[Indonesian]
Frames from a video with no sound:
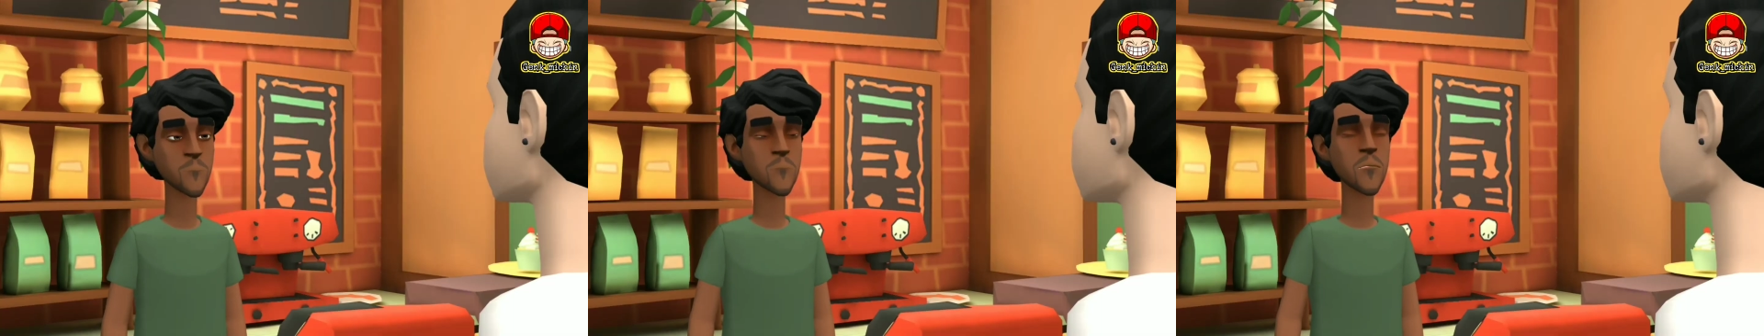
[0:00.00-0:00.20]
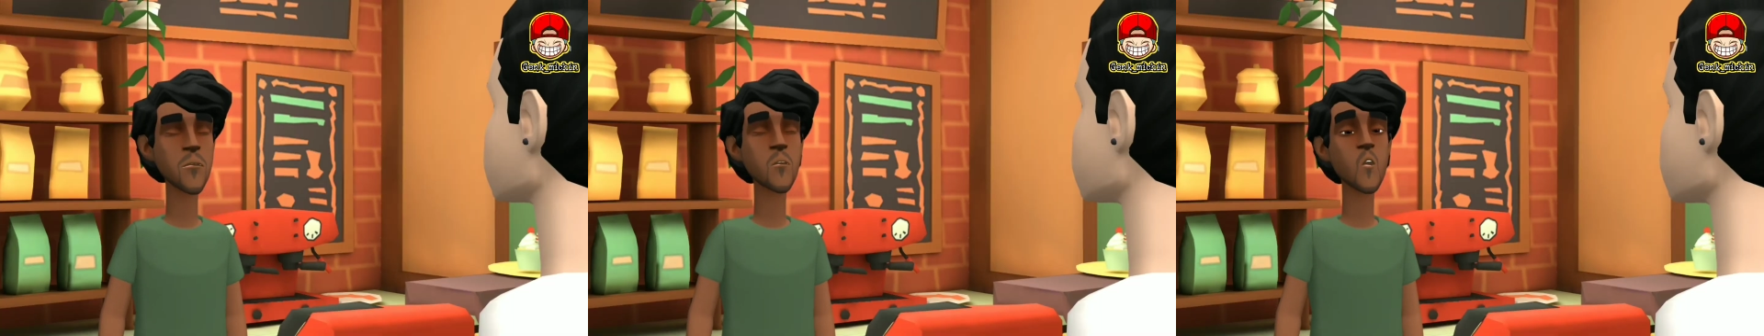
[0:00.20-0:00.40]

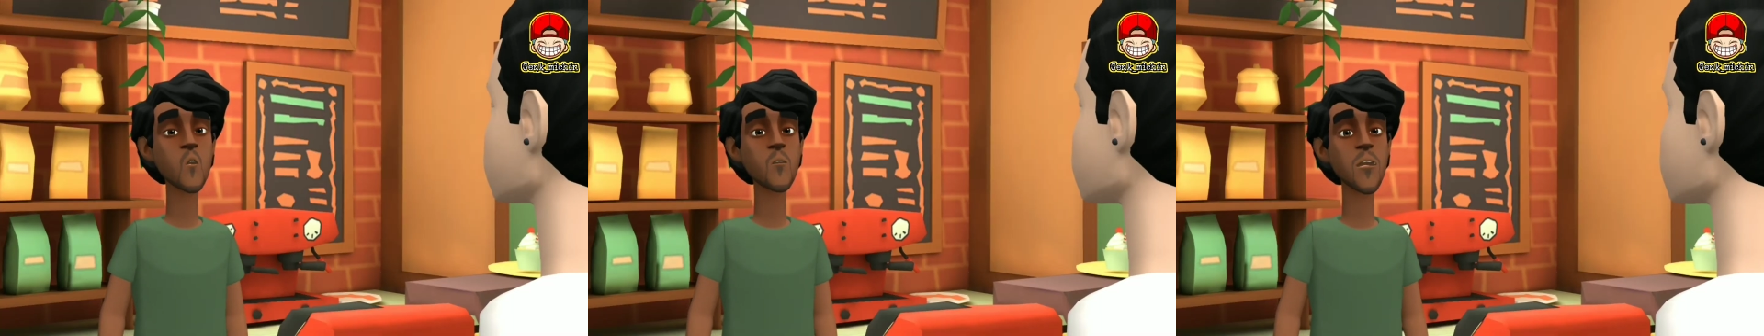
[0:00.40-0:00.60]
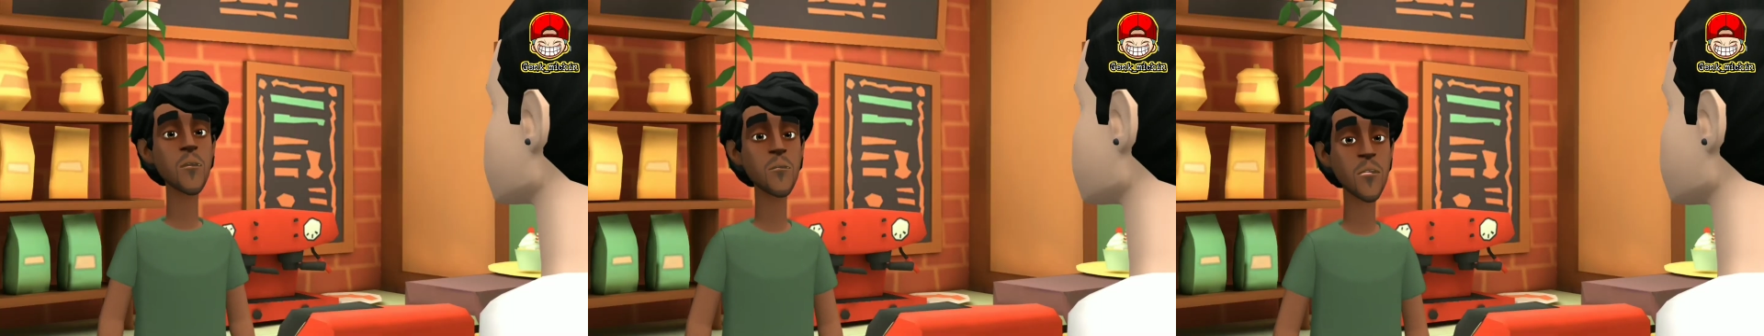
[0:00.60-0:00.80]

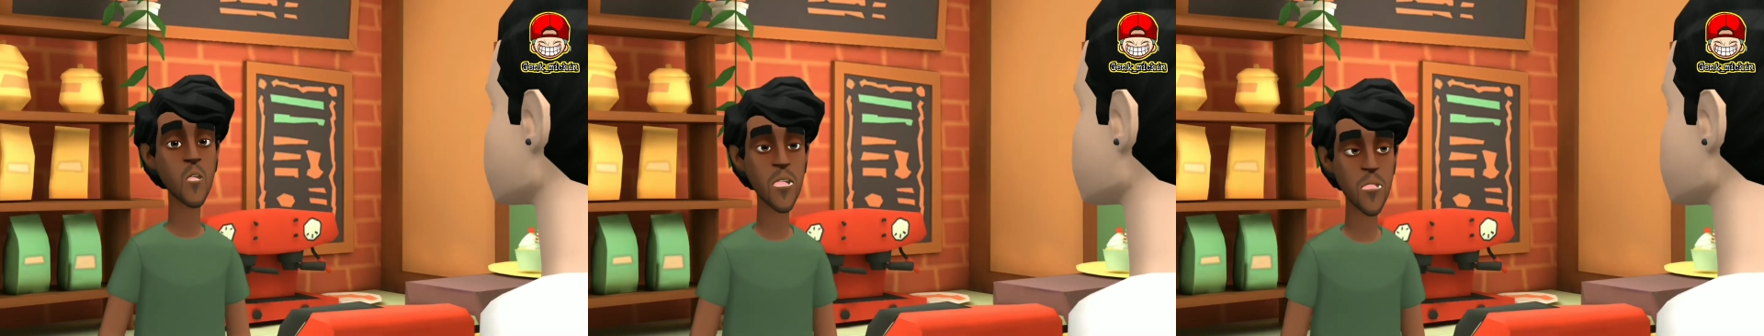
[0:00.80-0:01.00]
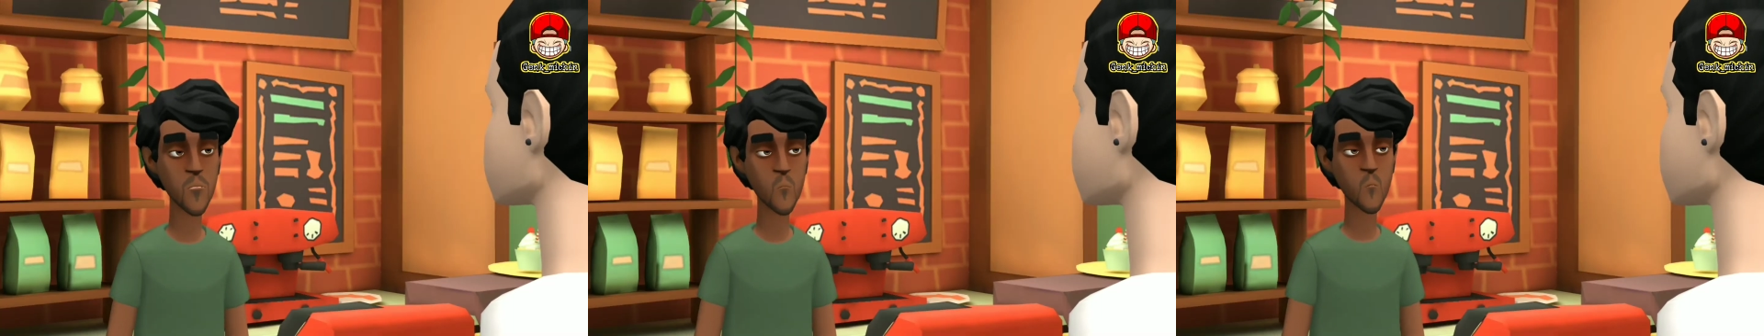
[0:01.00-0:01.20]
Selamat
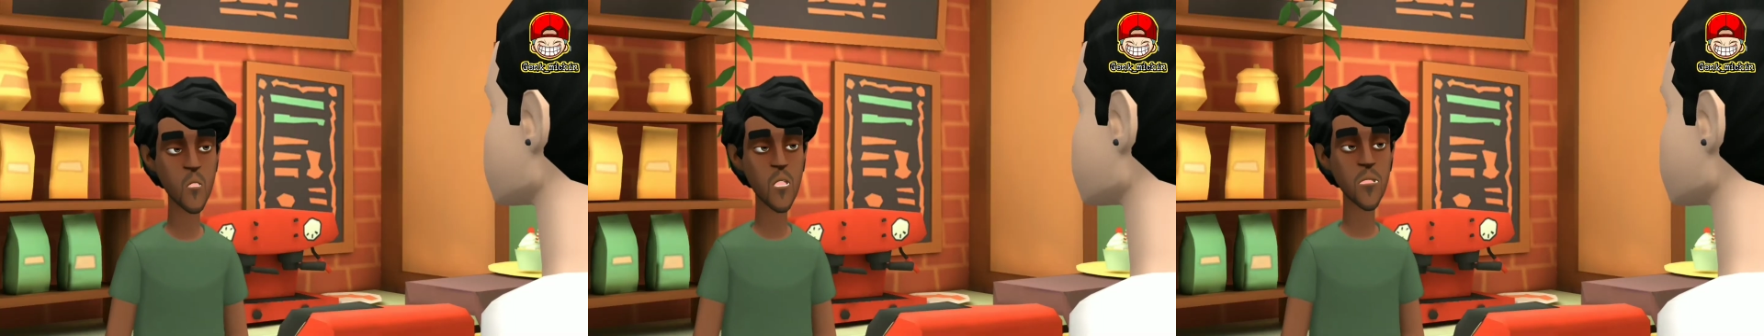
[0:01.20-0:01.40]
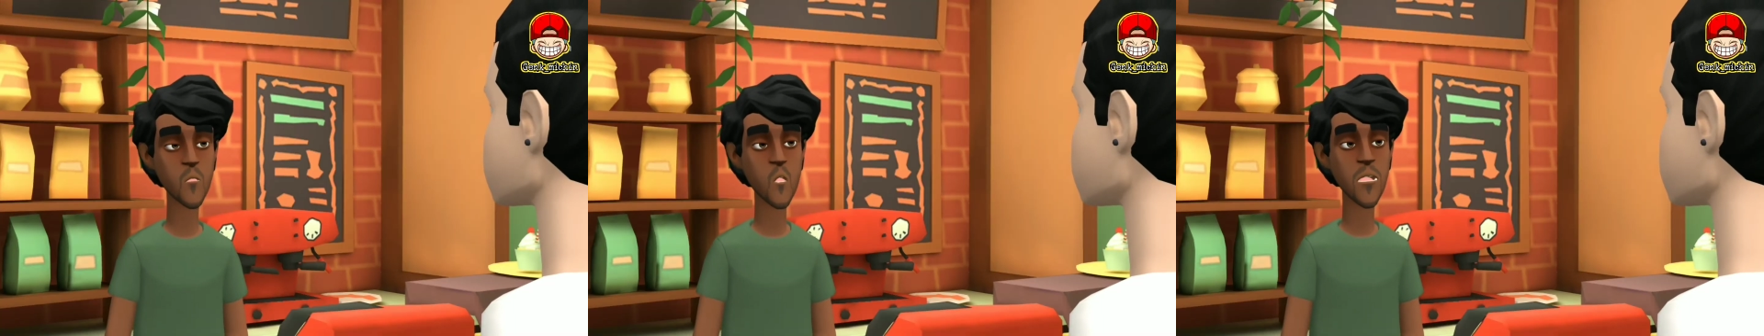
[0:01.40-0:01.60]
datang di
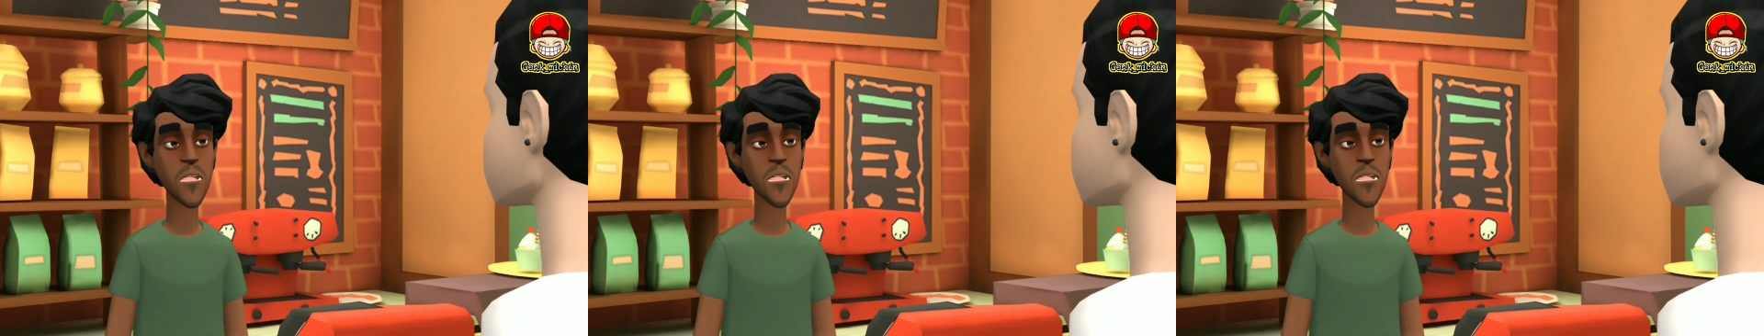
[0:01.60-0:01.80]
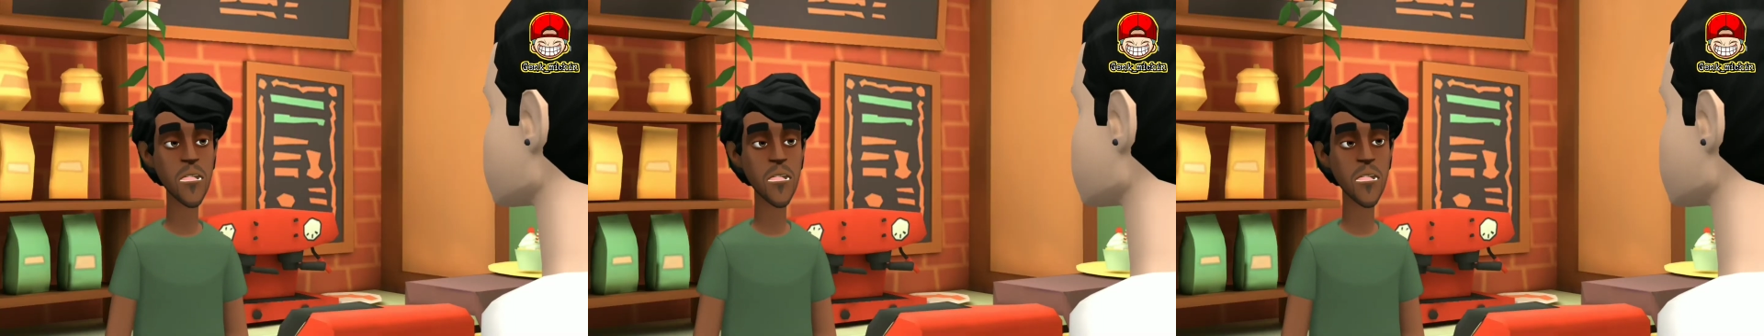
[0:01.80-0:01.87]
Kampret